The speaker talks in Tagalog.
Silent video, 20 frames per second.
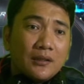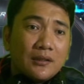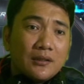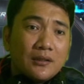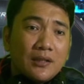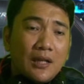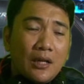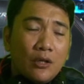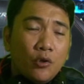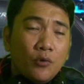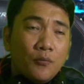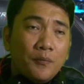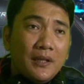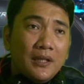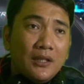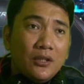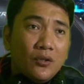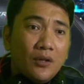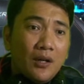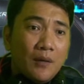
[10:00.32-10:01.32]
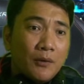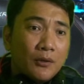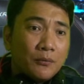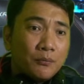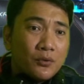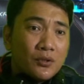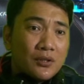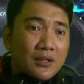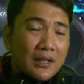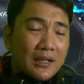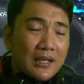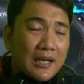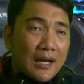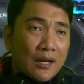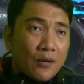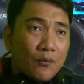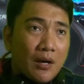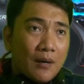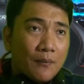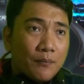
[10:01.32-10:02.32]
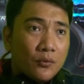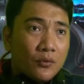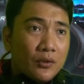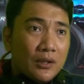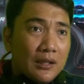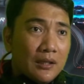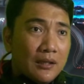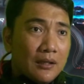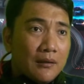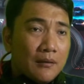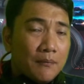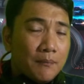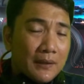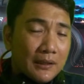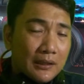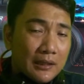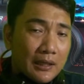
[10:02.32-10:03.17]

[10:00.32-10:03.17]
saloobin ninyo about po sa ginagawa po ni Peter